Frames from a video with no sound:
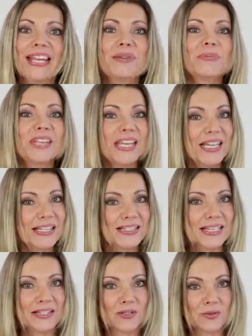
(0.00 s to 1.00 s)
Im
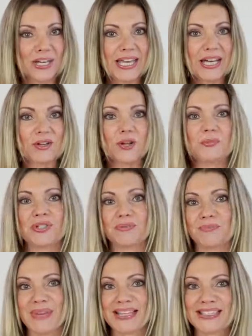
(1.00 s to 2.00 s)
Gegensatz zu
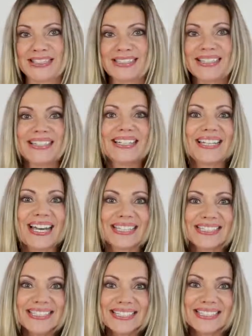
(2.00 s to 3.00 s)
herkömmlichen Masken
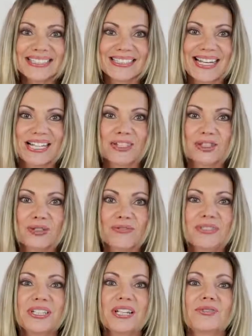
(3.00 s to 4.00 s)
gelangen ihre
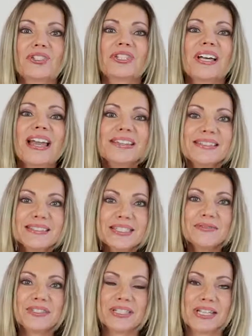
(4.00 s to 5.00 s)
Inhaltsstoffe dadurch ganz
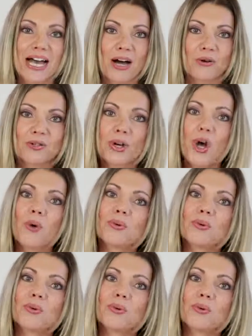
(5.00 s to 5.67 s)
tief in die Haut